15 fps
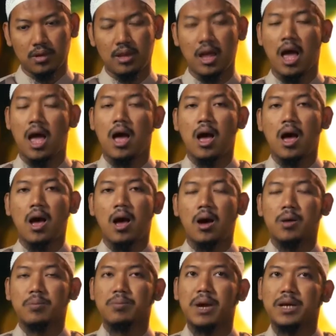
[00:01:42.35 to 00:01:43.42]
Nah,
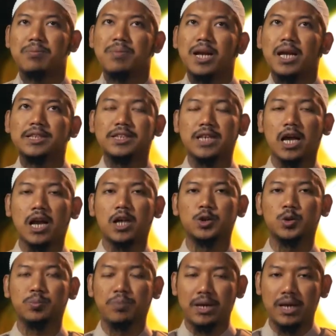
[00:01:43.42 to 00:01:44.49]
Bagaimana cara
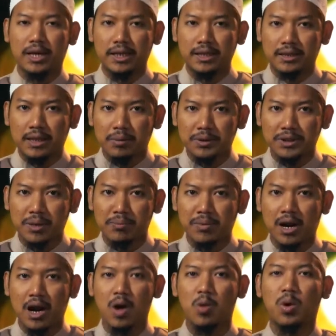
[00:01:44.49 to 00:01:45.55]
supaya kita bisa
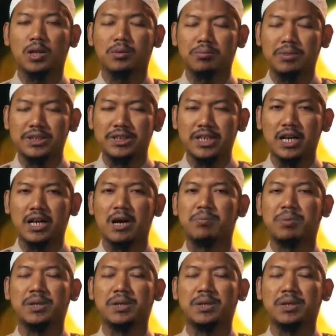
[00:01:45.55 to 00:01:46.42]
merawat, menjaga